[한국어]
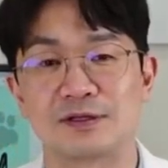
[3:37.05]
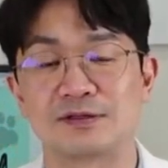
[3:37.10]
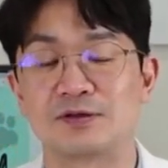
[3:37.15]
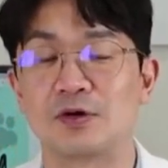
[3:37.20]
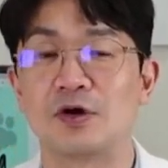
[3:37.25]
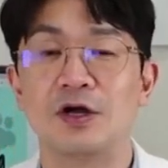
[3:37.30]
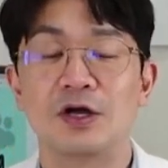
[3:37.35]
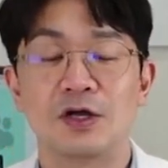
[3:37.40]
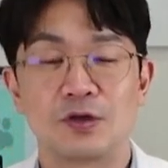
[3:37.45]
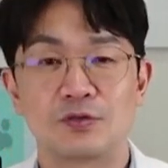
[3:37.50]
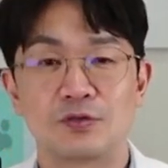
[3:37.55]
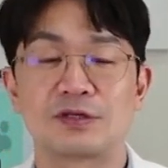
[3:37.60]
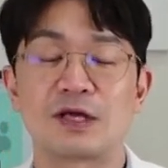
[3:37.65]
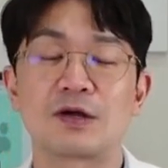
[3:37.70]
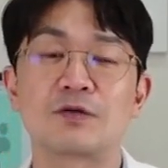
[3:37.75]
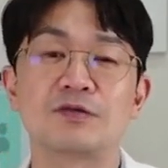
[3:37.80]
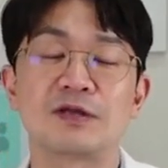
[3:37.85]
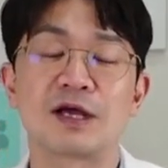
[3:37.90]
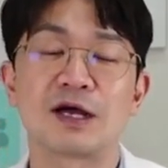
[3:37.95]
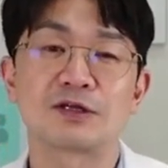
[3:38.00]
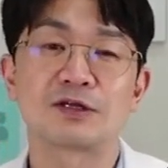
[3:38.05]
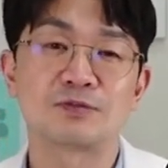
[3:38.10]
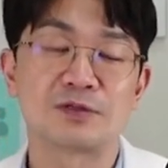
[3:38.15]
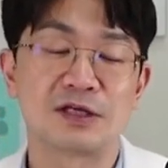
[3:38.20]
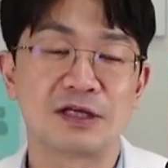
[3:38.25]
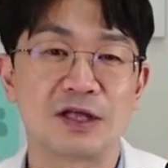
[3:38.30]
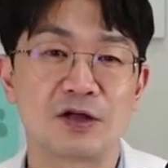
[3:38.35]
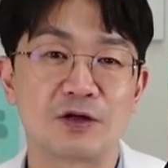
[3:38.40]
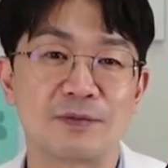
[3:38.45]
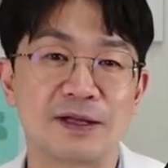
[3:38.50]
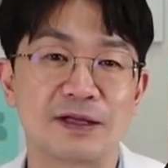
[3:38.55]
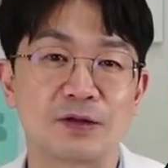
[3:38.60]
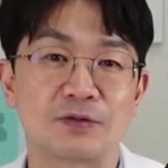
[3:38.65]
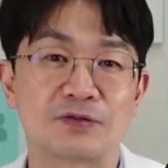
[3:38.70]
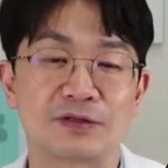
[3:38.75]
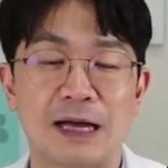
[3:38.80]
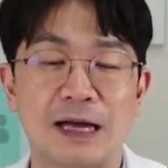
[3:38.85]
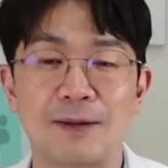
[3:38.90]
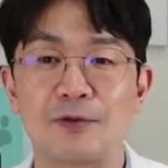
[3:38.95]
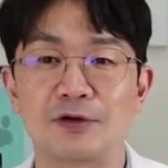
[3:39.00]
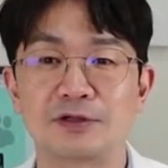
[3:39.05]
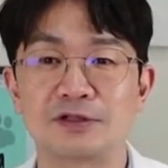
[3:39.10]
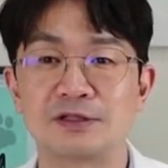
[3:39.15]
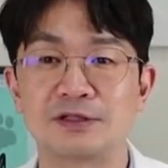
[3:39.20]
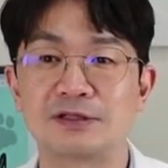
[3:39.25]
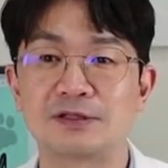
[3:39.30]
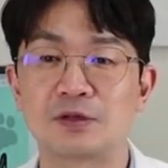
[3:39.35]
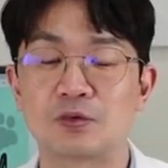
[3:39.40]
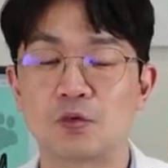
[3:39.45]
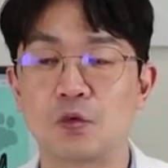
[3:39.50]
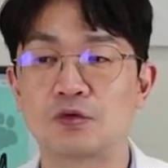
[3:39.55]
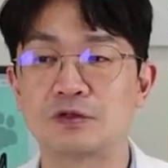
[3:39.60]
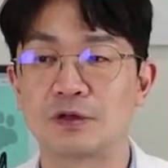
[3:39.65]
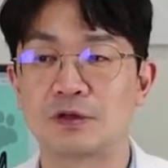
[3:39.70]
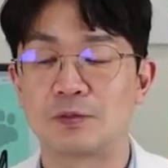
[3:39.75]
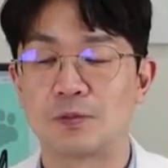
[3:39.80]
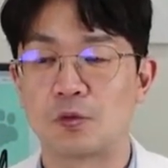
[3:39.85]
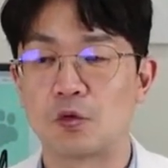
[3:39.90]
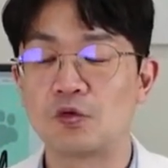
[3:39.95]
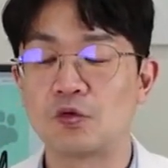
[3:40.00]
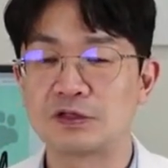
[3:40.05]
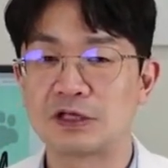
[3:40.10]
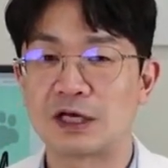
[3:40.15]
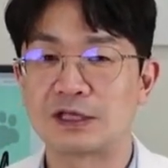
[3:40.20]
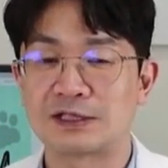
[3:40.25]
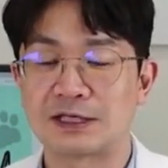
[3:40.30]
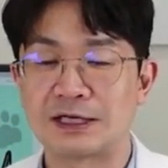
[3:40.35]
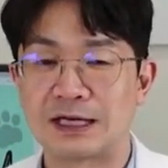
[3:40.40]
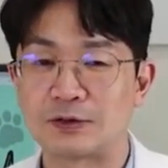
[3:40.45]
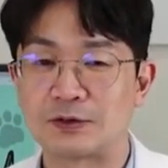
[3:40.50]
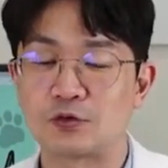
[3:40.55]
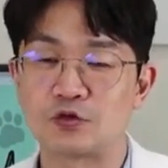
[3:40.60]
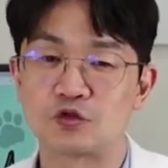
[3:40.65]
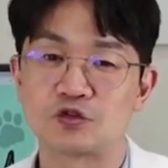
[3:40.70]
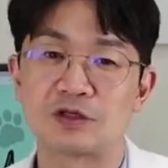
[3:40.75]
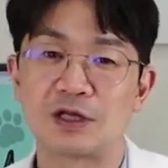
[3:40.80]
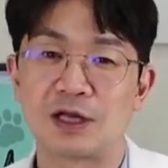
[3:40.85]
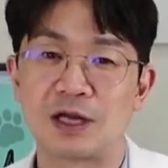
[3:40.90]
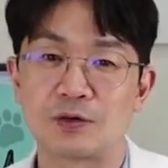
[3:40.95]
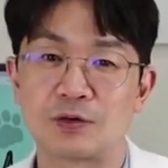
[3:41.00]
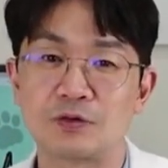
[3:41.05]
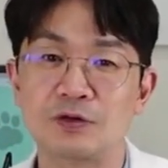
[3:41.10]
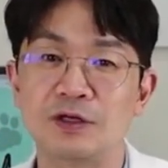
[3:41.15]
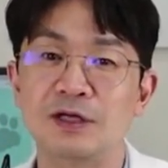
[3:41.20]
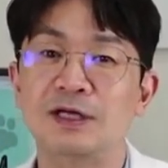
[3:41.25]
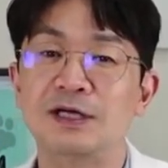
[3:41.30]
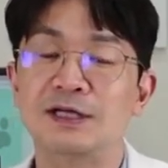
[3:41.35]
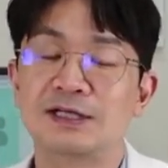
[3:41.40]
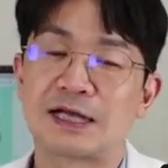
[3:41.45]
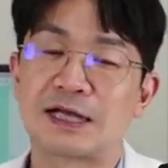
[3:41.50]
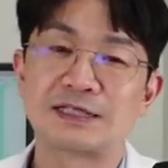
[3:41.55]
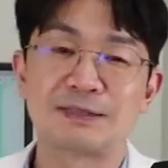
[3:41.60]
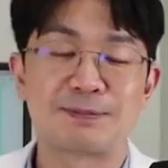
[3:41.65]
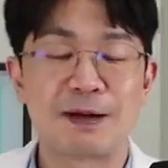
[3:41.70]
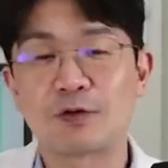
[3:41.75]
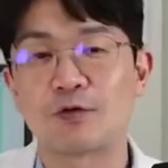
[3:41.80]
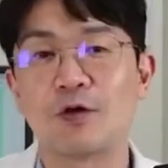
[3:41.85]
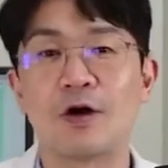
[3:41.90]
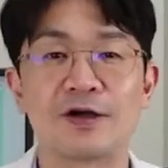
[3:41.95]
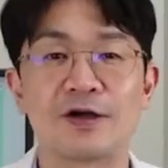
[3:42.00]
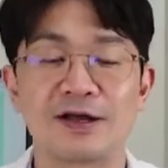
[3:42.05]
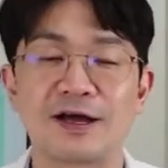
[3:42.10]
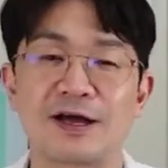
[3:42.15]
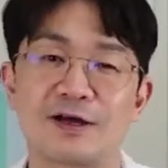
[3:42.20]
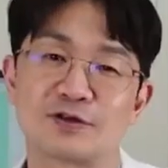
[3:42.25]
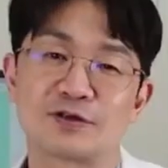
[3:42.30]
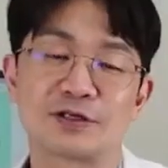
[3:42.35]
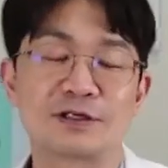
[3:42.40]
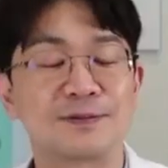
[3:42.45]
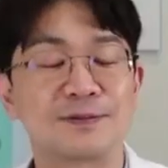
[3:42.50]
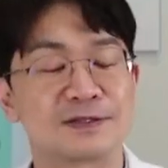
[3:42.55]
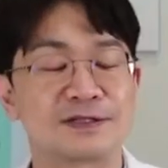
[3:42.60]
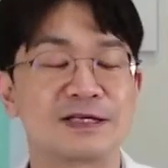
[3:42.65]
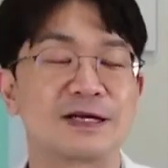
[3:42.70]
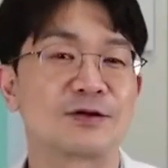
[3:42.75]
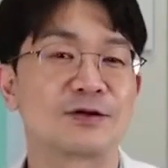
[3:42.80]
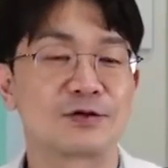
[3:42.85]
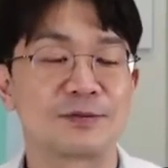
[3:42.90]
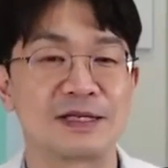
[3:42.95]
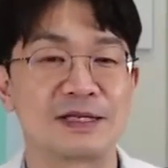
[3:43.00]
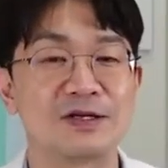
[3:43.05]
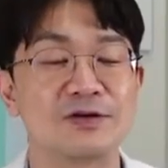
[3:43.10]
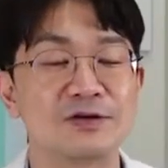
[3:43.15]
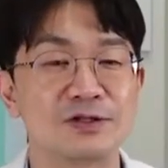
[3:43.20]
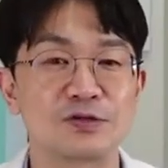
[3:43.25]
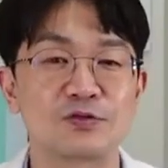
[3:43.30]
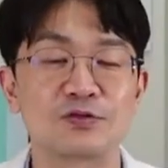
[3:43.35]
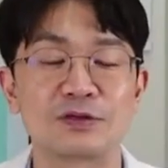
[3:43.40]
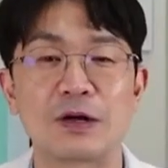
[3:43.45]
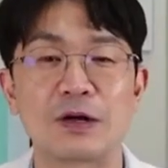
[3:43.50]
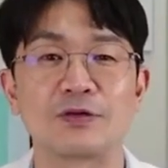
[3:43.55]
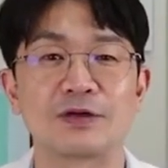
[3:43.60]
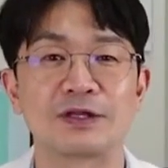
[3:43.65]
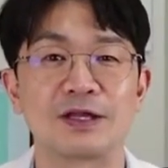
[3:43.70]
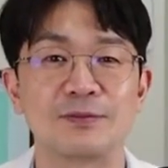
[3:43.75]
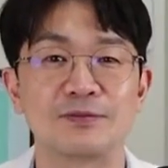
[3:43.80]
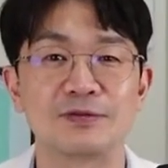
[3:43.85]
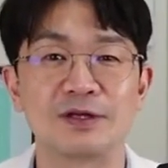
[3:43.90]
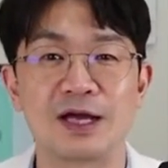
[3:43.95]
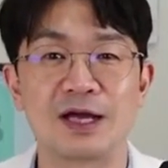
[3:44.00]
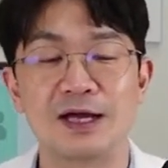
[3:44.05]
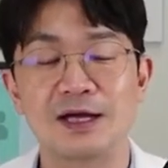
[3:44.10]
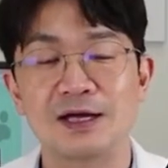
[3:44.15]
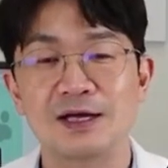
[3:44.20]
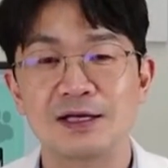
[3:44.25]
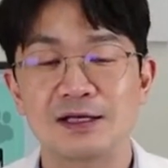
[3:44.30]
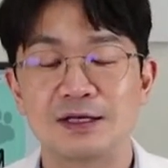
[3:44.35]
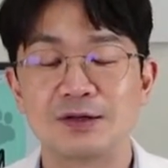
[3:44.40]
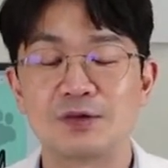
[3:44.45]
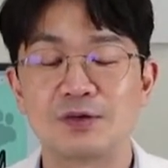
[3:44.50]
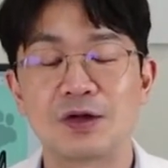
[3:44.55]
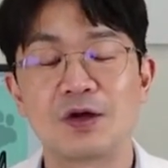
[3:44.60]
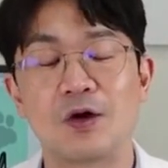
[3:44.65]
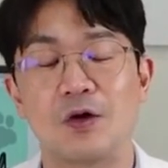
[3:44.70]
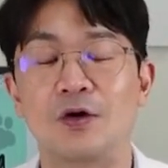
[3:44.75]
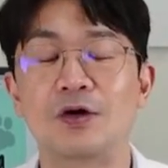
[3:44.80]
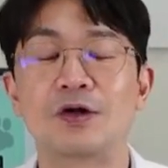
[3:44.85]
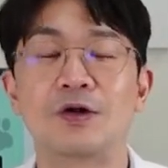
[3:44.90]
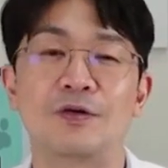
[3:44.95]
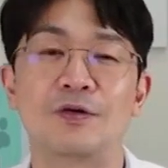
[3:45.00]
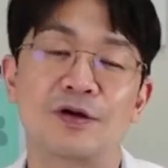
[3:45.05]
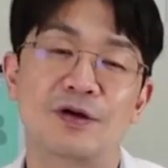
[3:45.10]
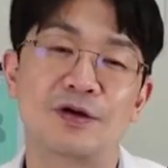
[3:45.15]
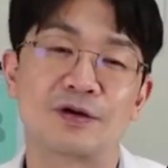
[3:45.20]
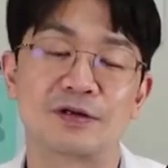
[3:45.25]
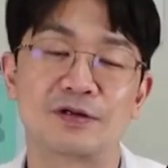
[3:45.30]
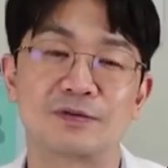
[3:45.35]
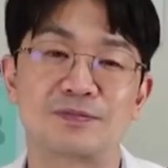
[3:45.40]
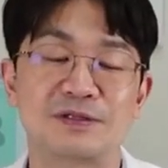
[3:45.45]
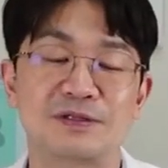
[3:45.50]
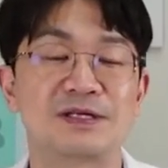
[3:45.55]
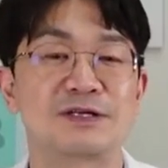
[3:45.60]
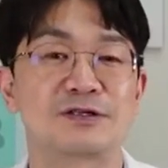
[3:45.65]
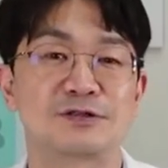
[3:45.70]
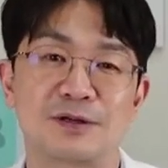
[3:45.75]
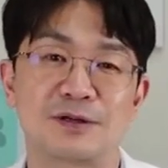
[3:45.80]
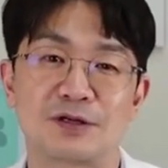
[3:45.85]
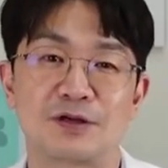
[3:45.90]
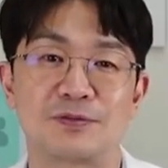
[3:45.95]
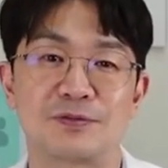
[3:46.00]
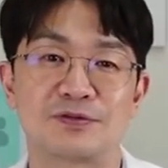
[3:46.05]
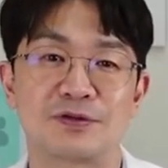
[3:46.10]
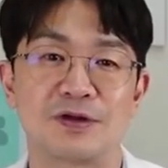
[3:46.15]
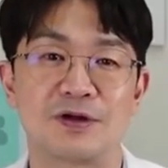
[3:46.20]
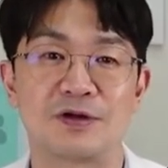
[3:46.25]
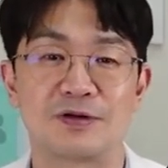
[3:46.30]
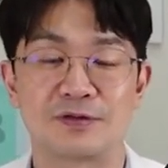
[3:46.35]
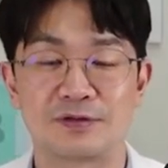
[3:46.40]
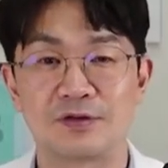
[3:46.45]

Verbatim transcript: 그래서 이 세 군데가 좀 제대로 만들고 나머지는 이제 공정, 뭐 공장을 가동을 중단하고 다시 바꿔 이래가지고 그, 그사람들 또막 이런 식으로 나오기 때문에 이게 되게 어려워요. 그리고 비쌀 수밖에 없어요.